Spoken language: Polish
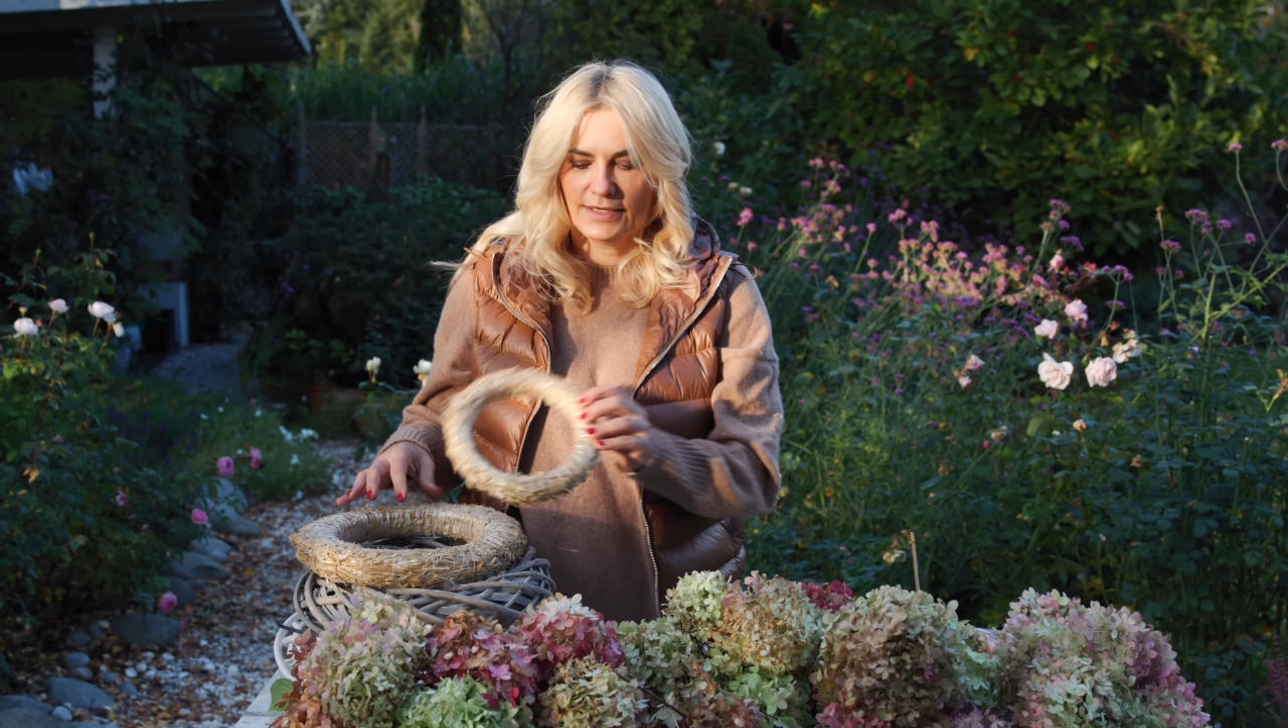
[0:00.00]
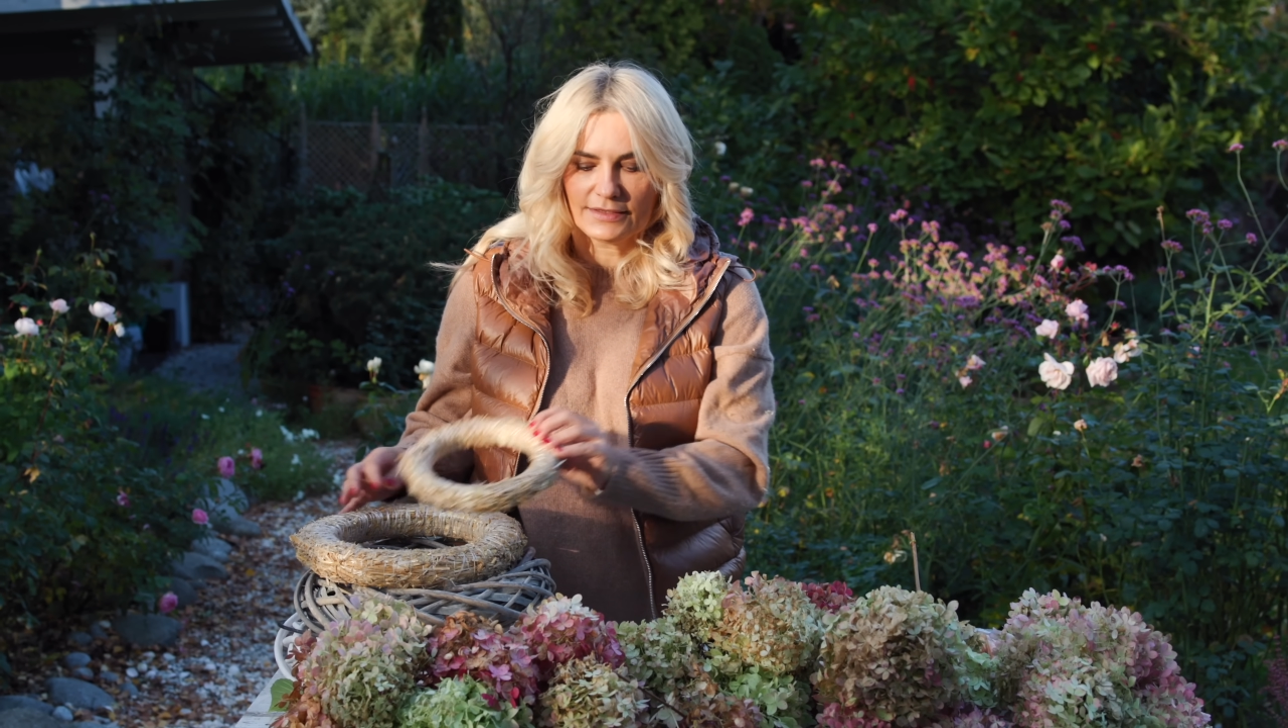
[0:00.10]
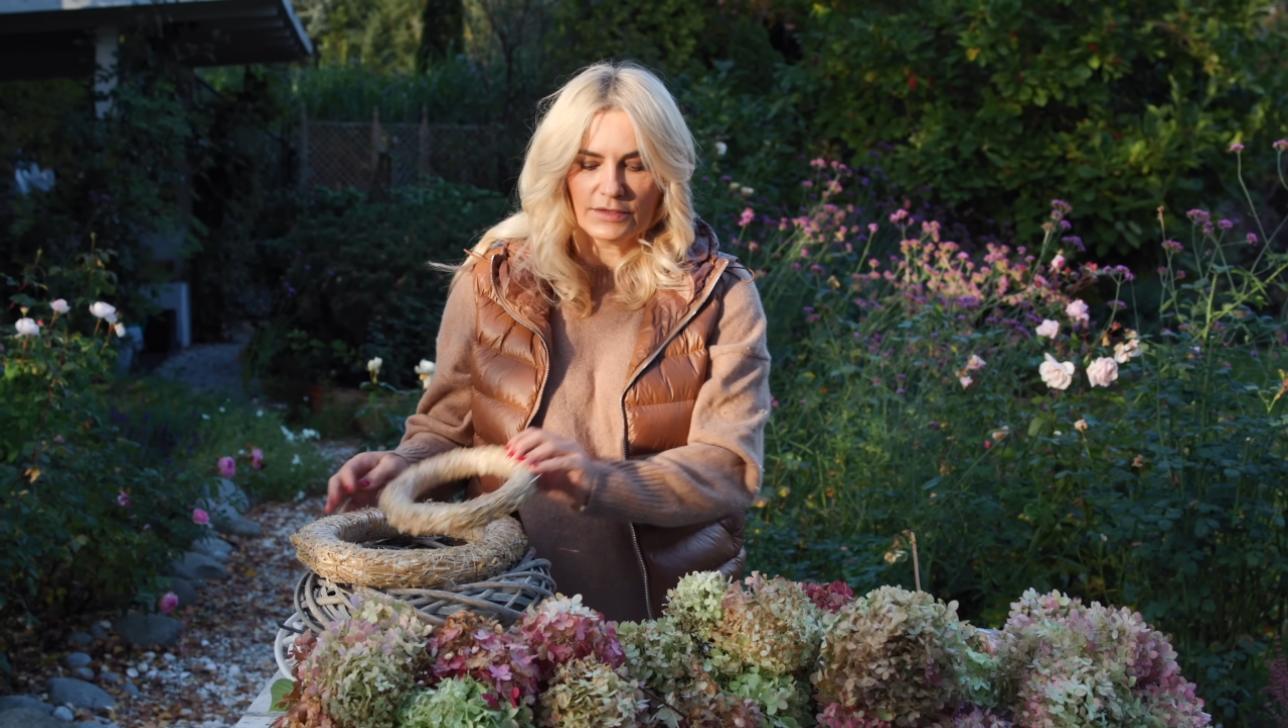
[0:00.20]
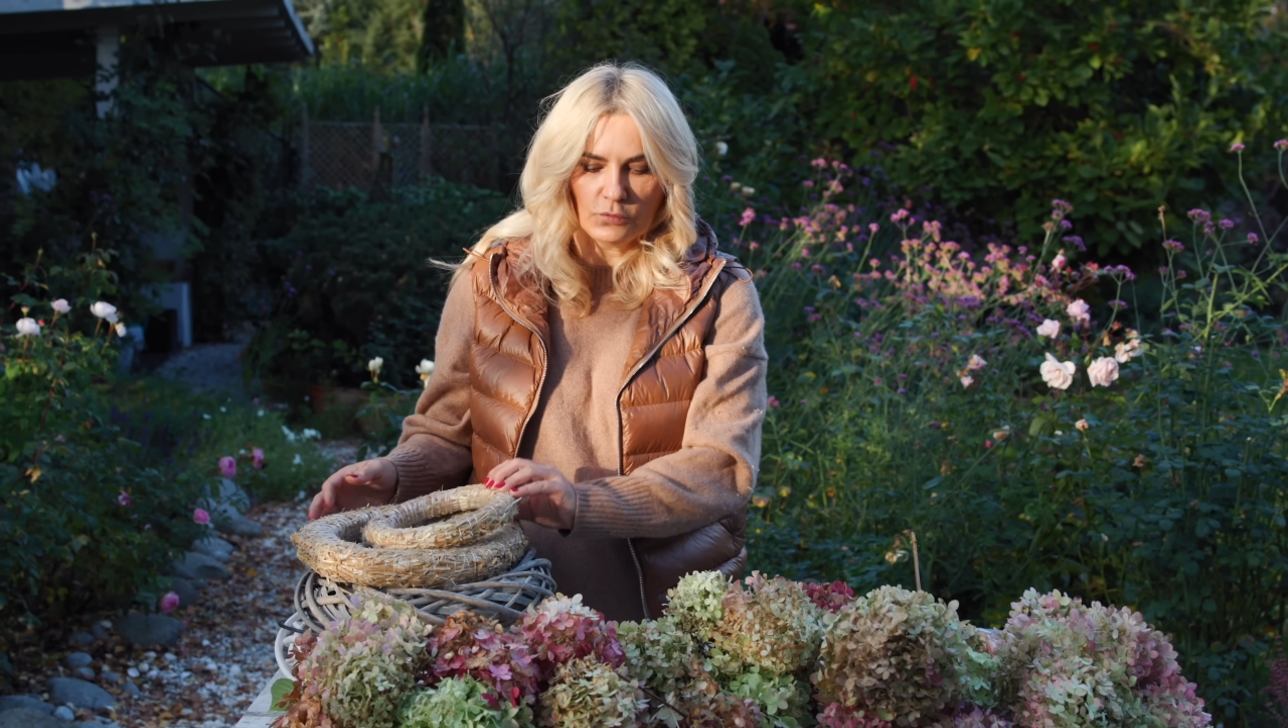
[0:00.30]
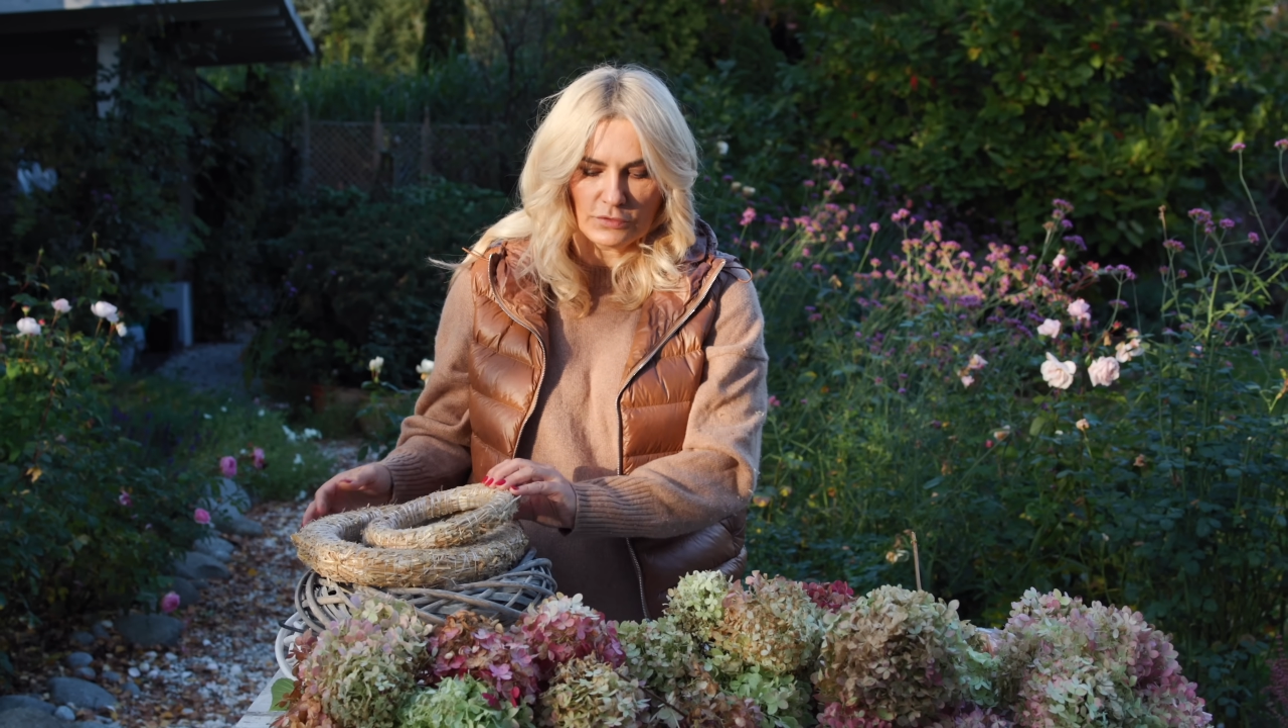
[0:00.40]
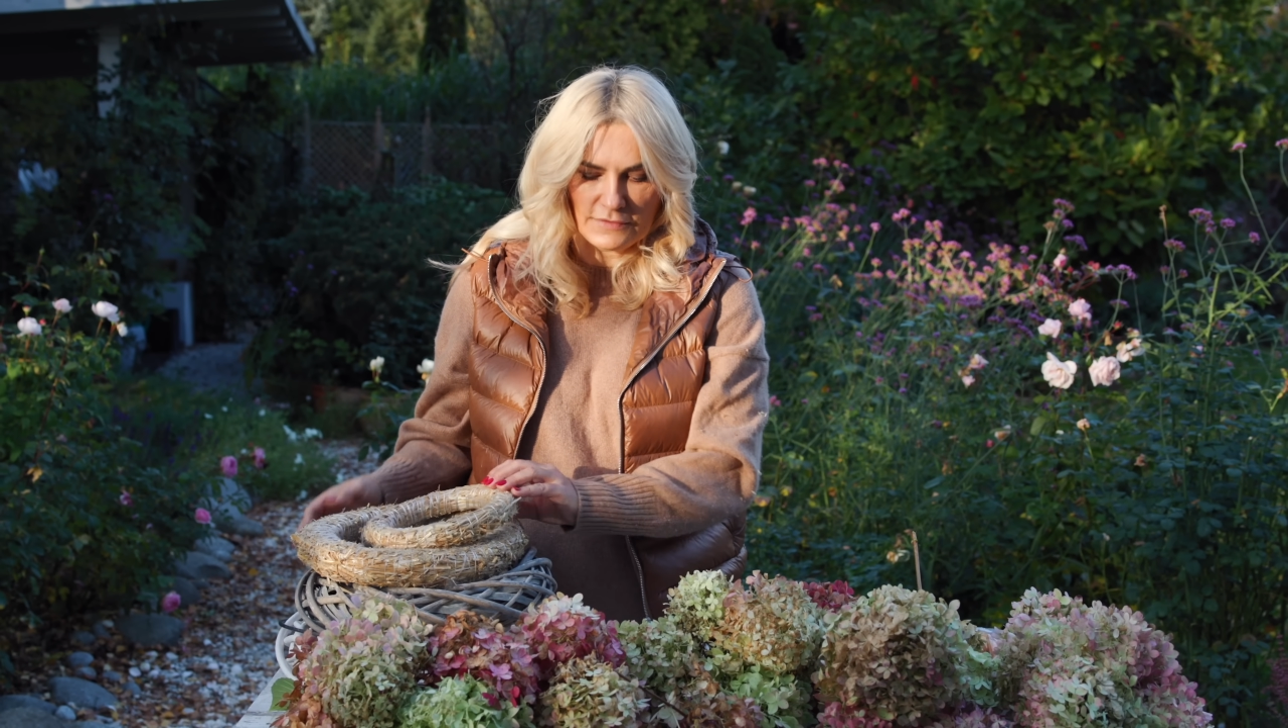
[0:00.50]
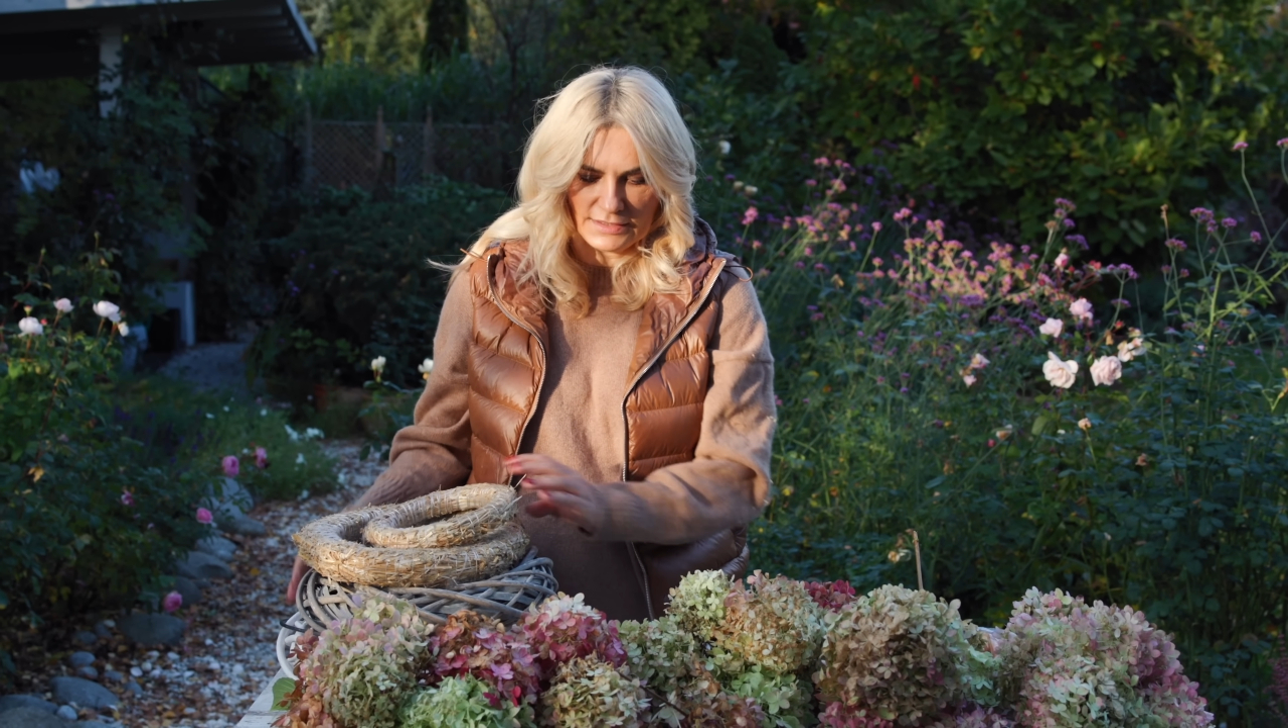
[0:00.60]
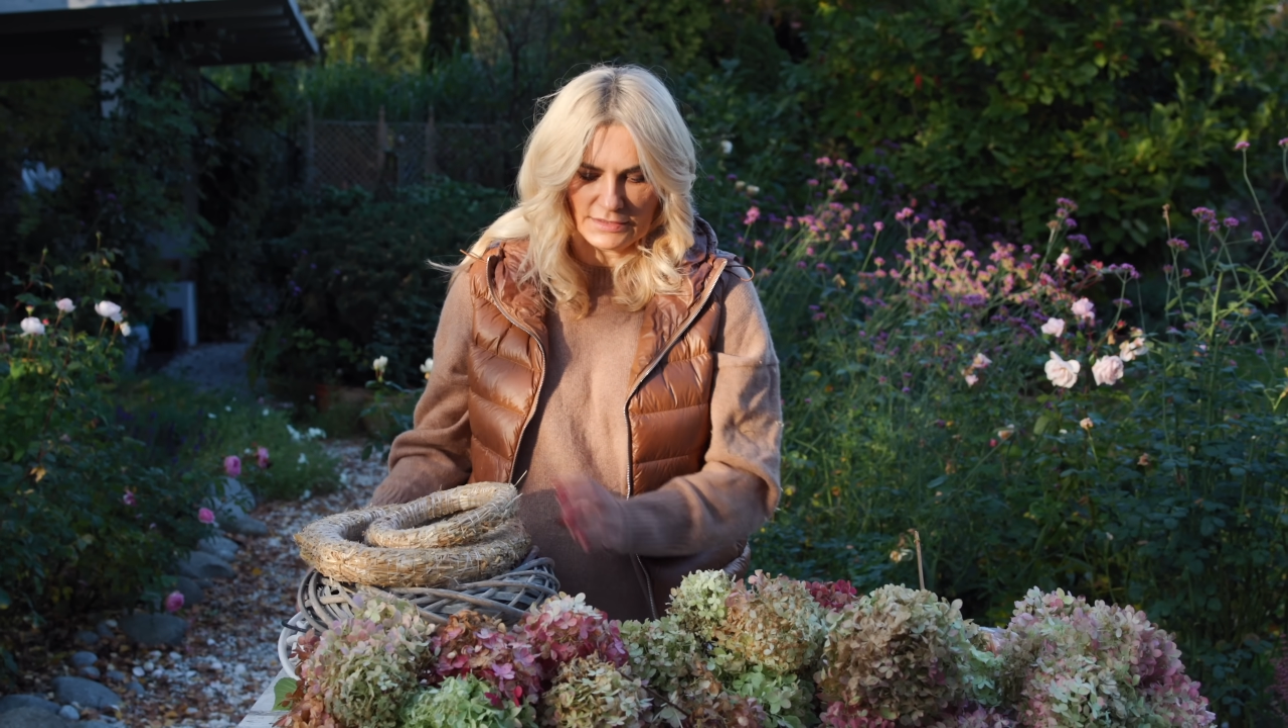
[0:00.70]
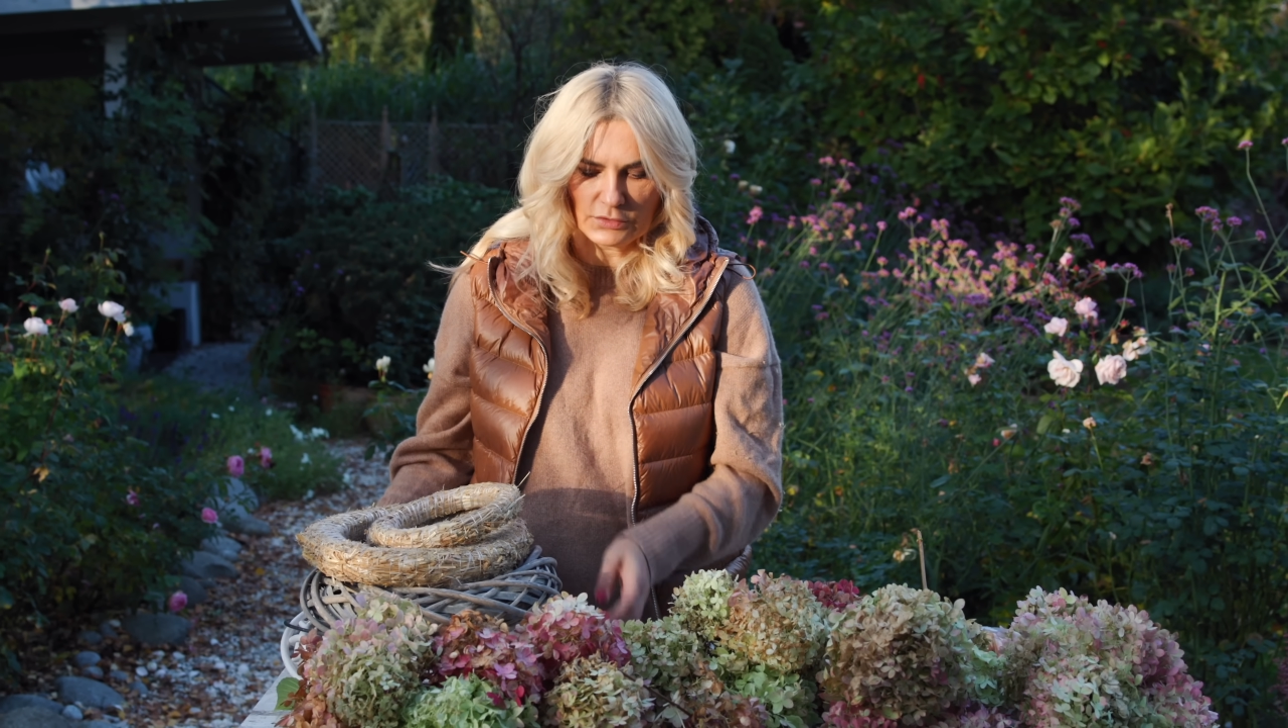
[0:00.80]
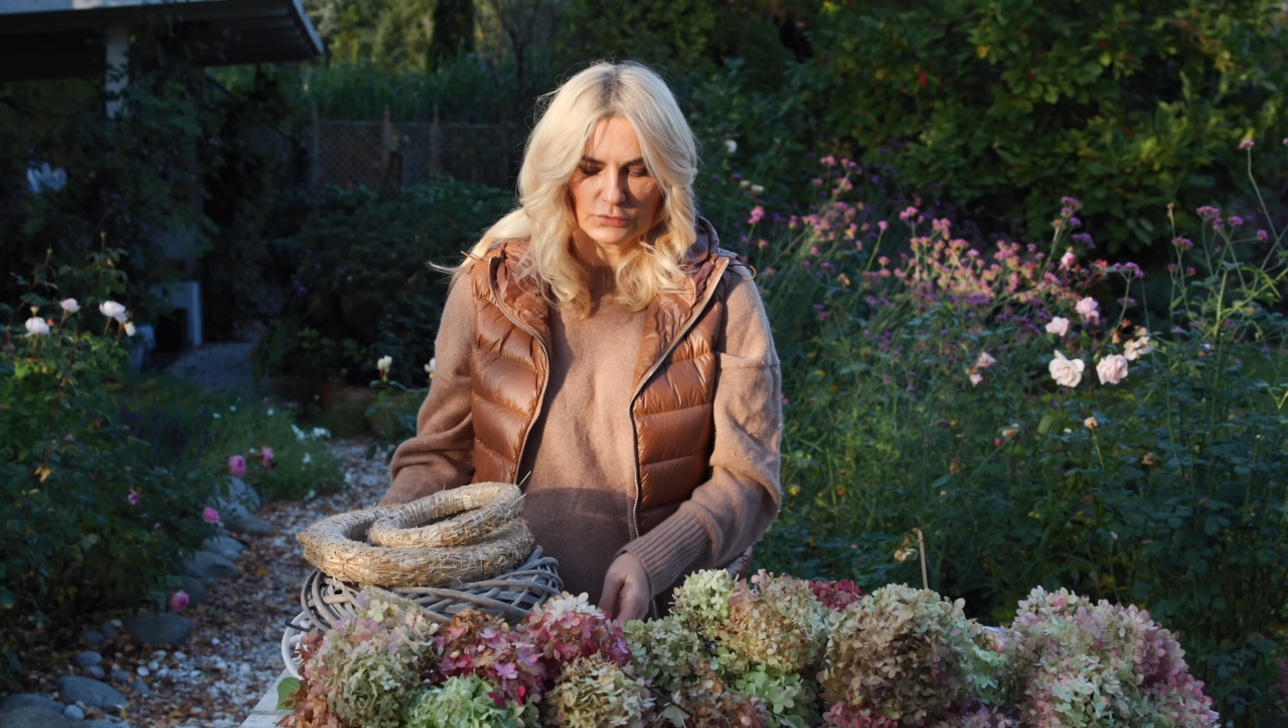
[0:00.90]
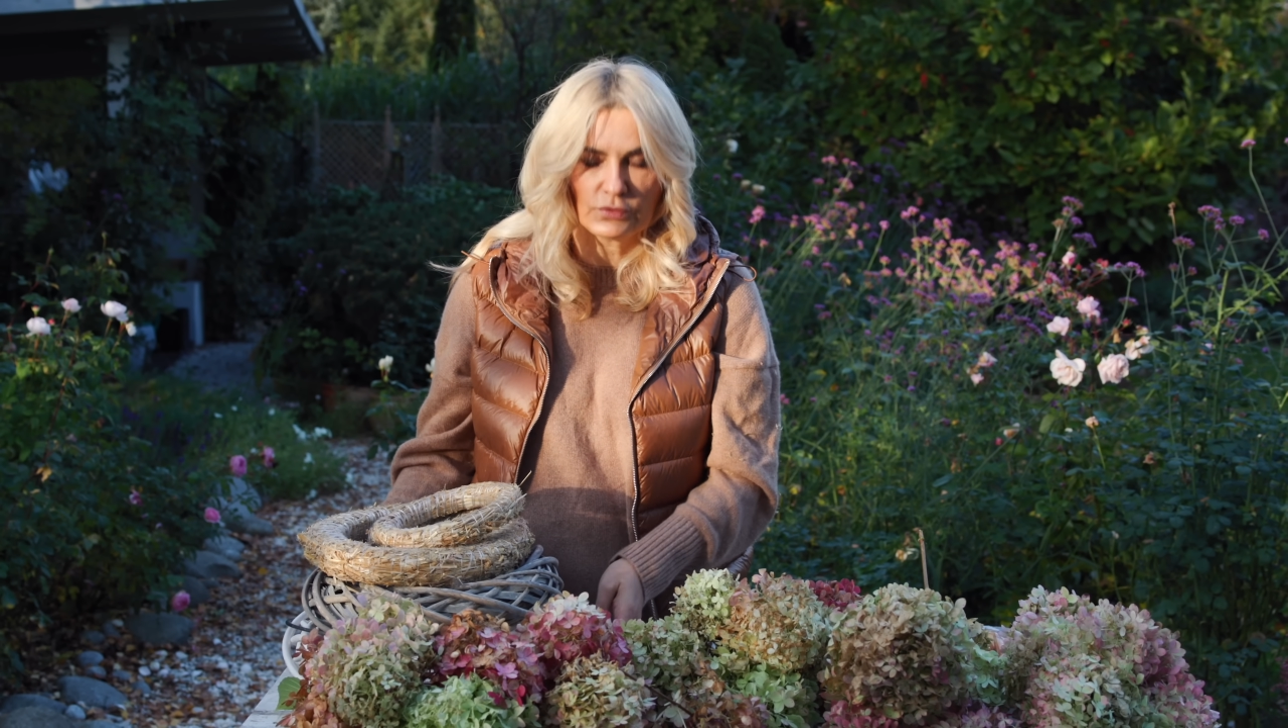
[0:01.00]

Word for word: Ja ten mój wianek,